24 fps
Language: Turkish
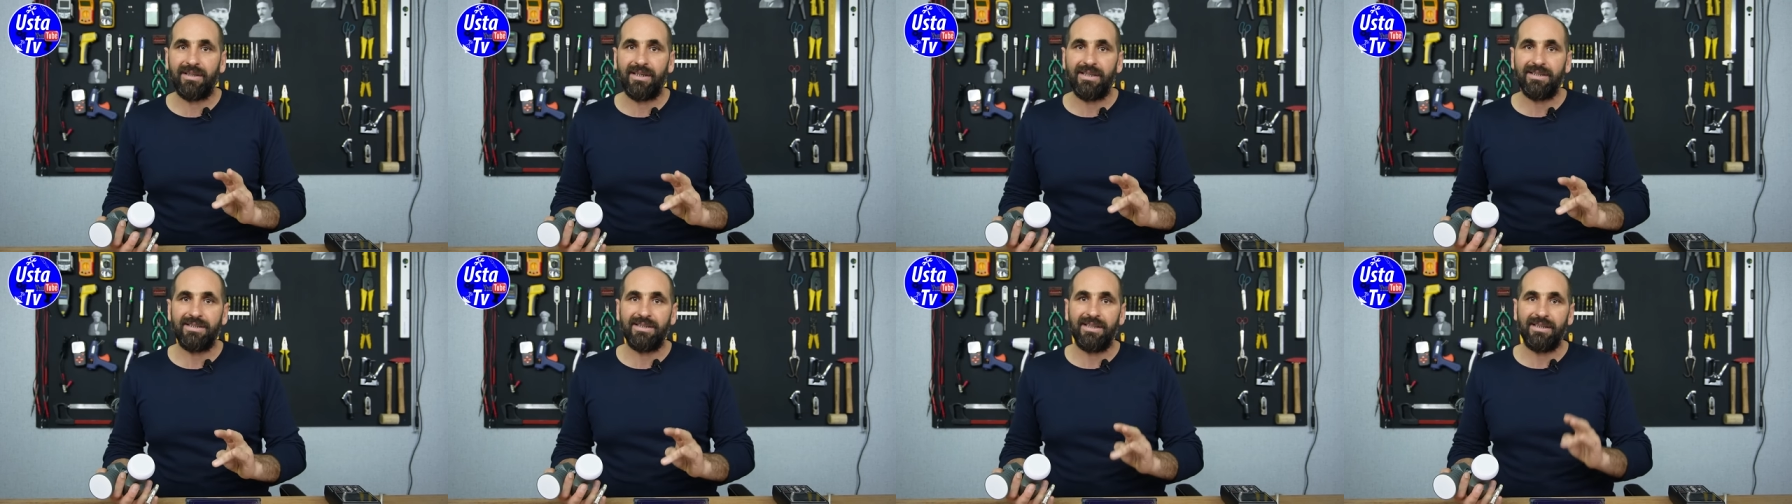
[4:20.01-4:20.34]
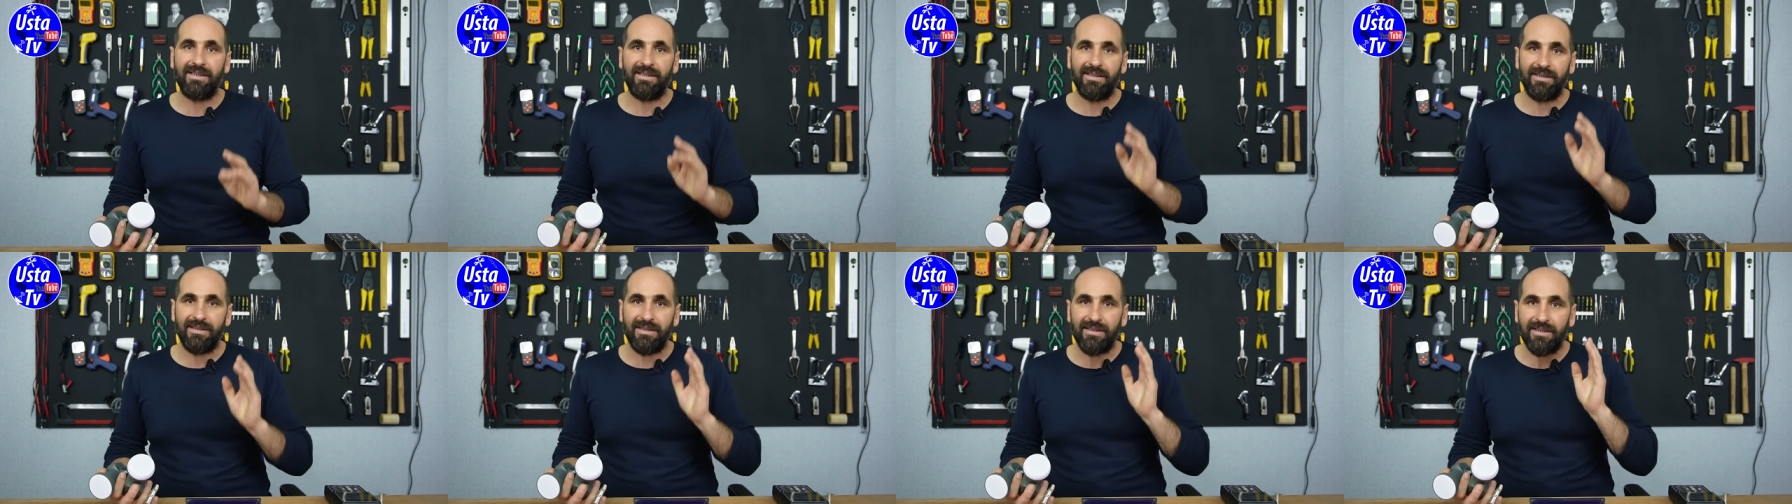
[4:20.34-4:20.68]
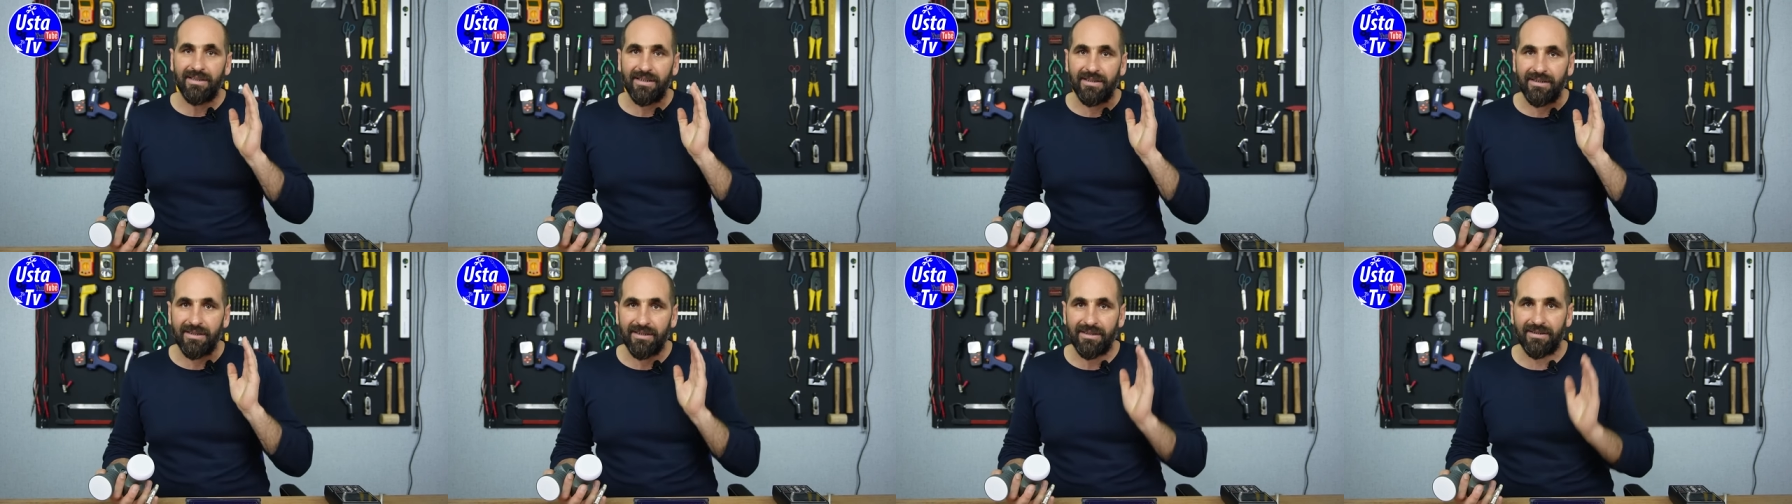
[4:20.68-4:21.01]
Dayzek 2
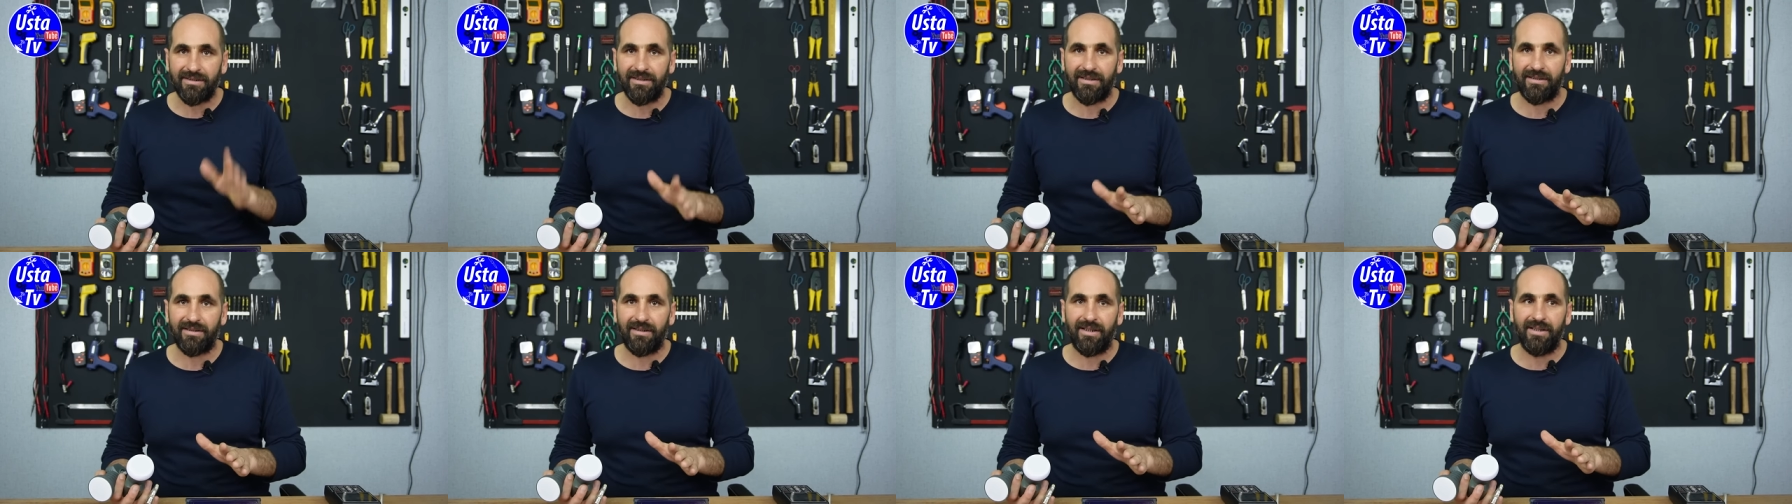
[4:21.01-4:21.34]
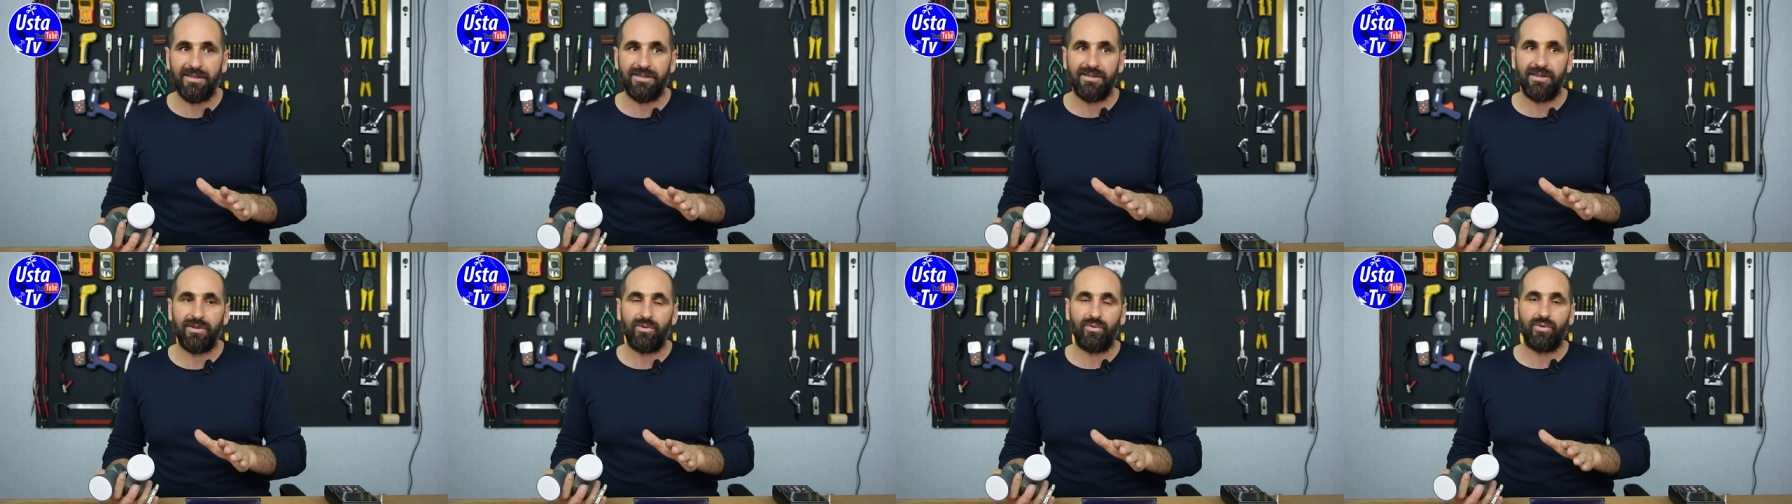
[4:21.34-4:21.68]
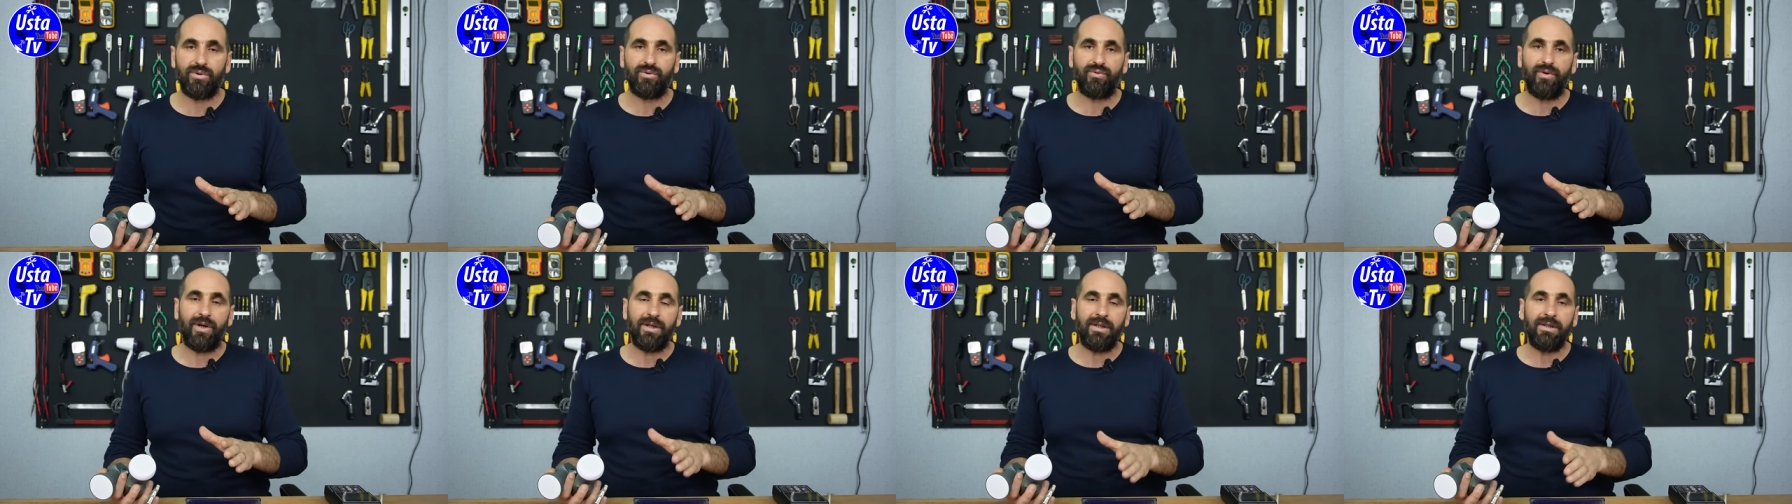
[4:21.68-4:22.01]
gerekirse Dayzek
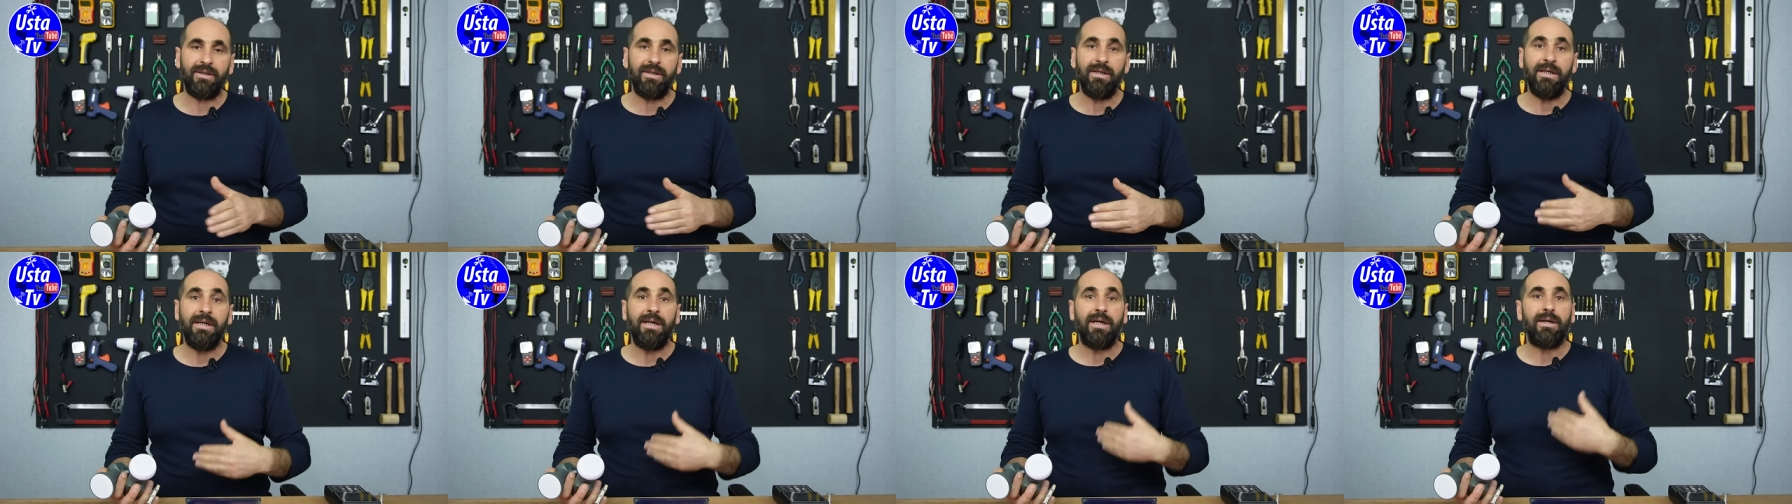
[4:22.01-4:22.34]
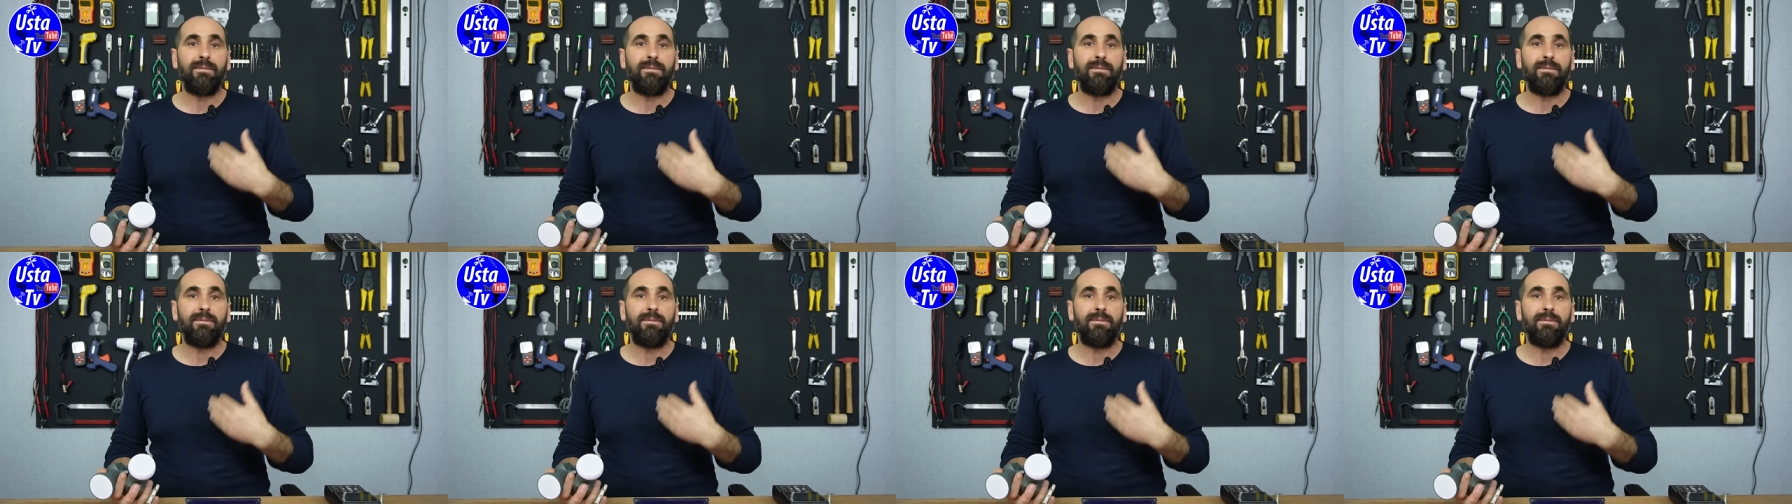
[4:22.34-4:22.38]
3 falan